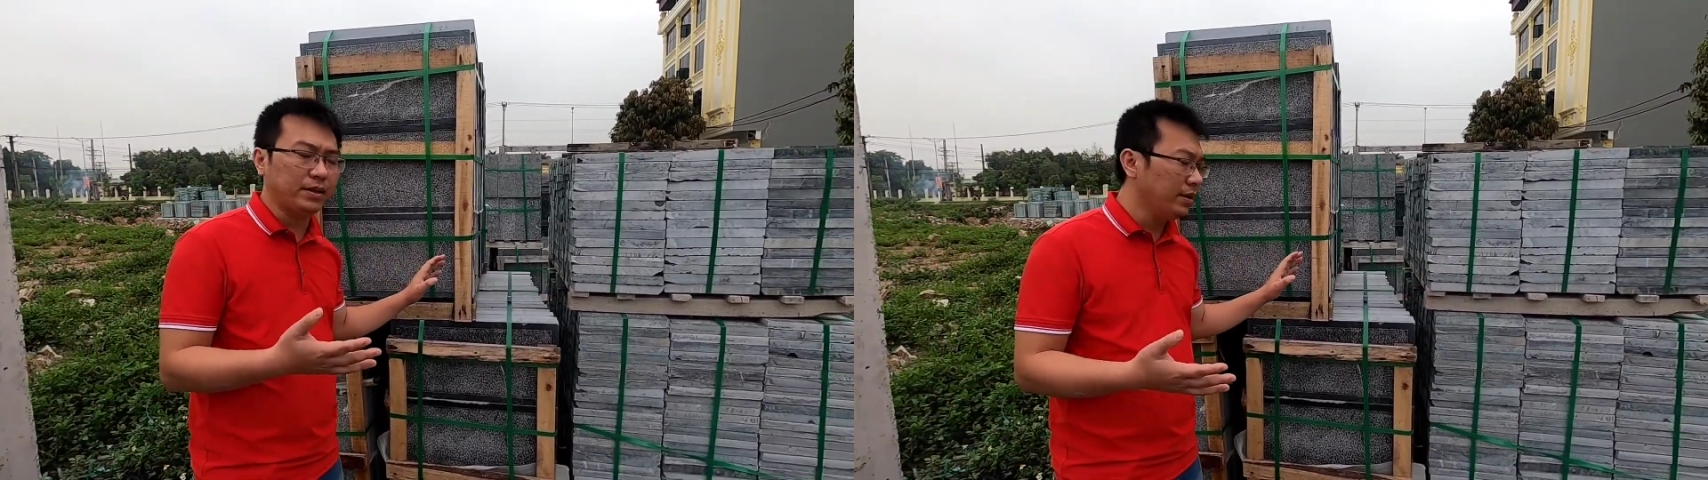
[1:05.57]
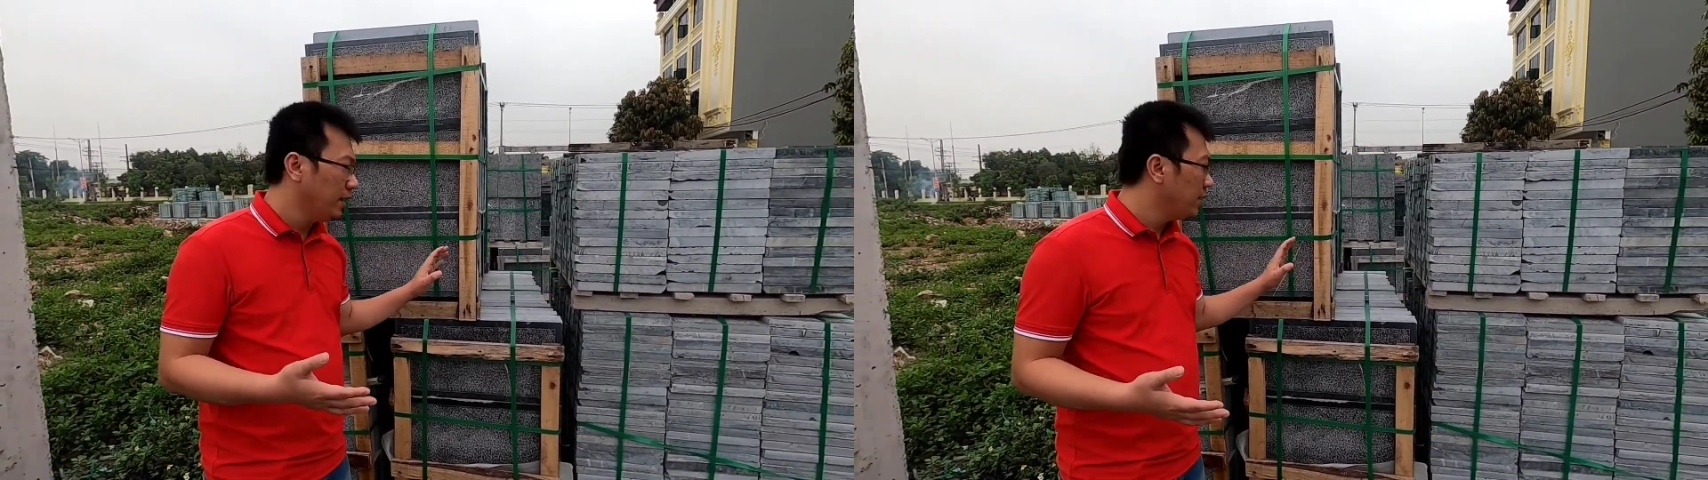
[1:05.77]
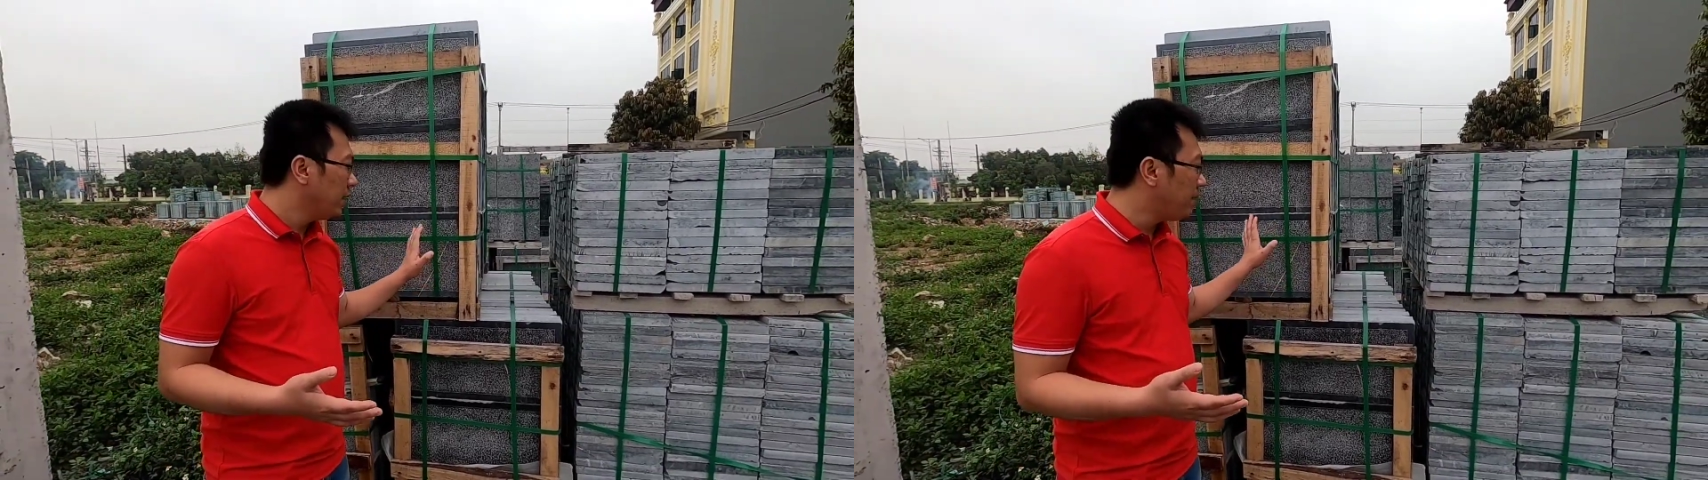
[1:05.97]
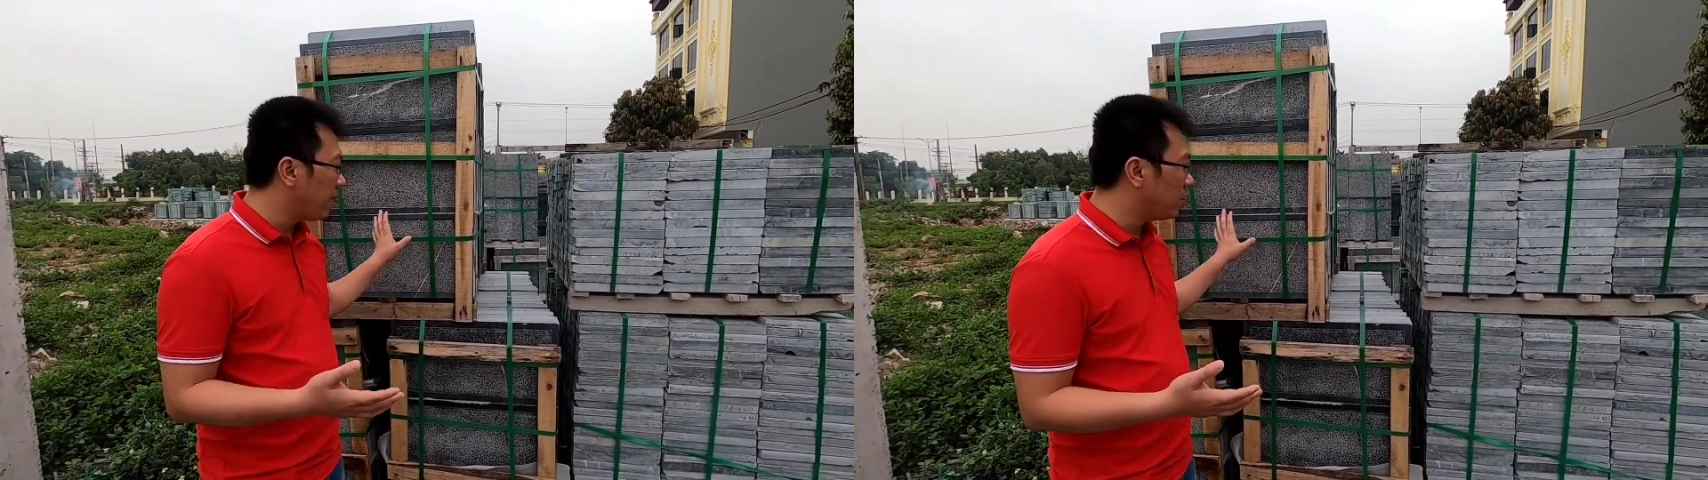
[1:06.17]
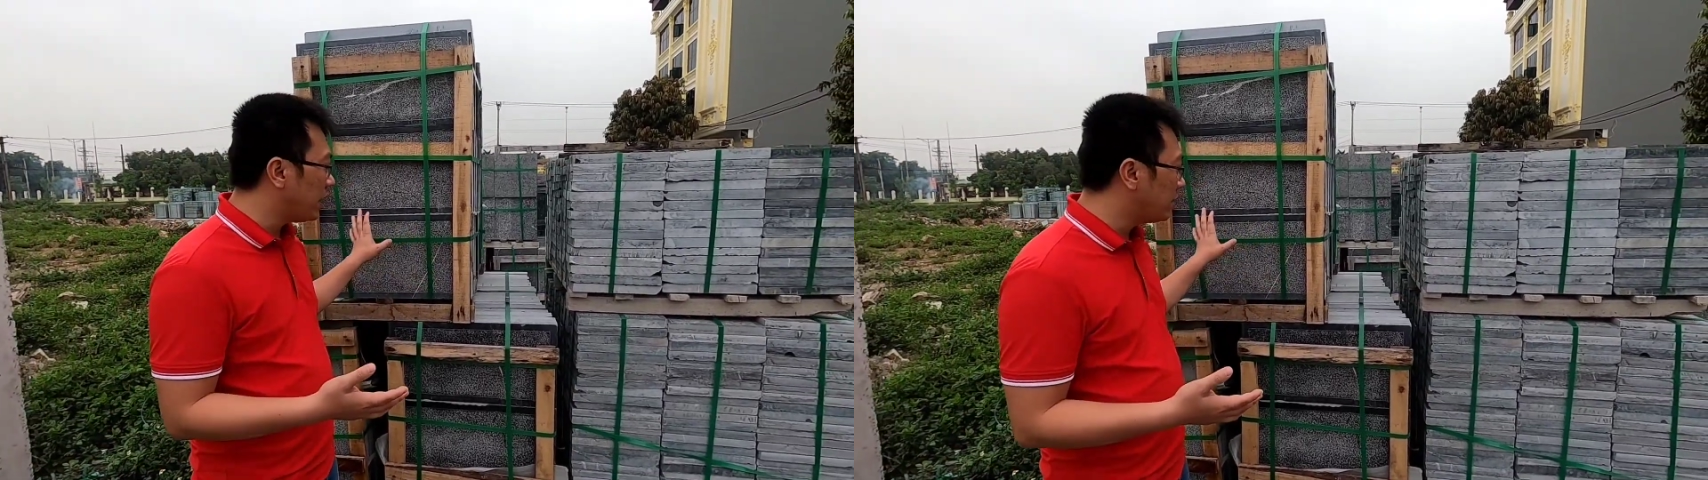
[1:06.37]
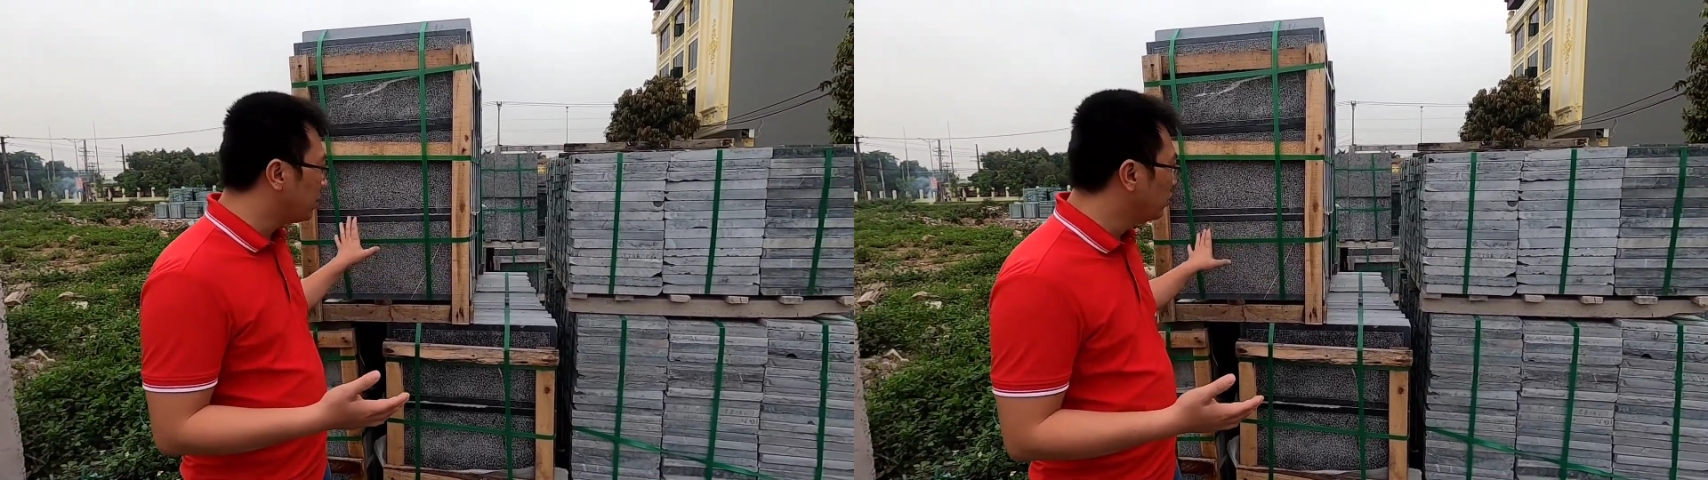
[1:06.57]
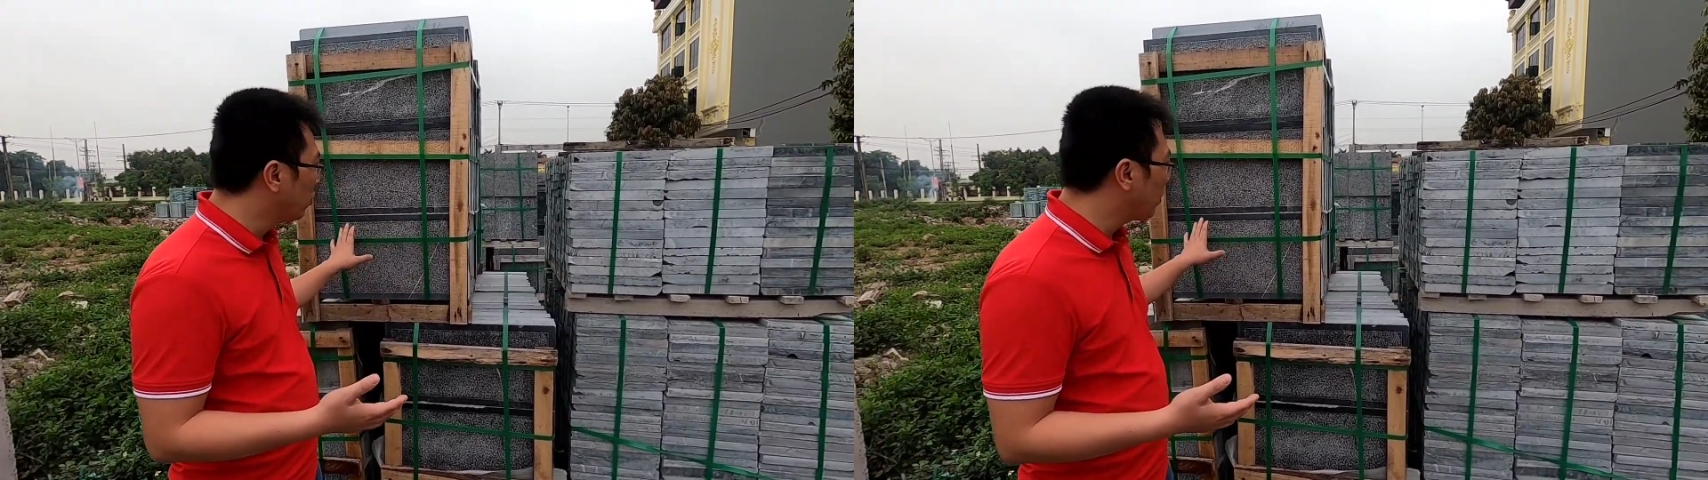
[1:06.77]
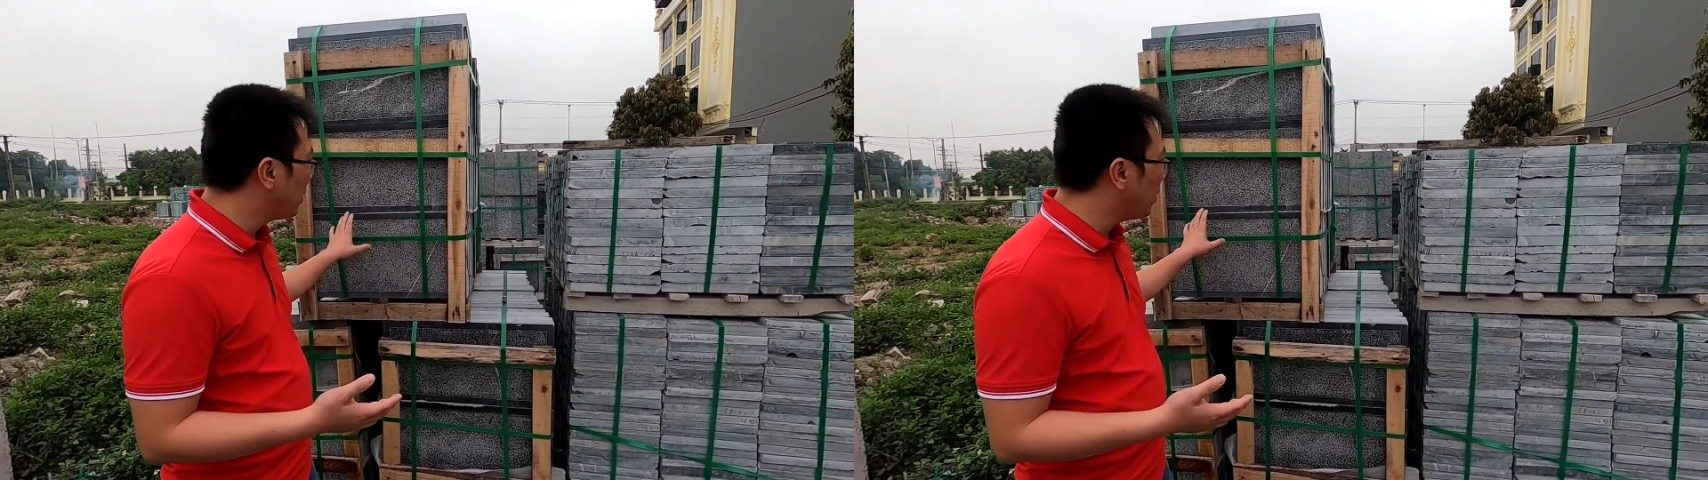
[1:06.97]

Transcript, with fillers: tấn thì bạn có thể sử dụng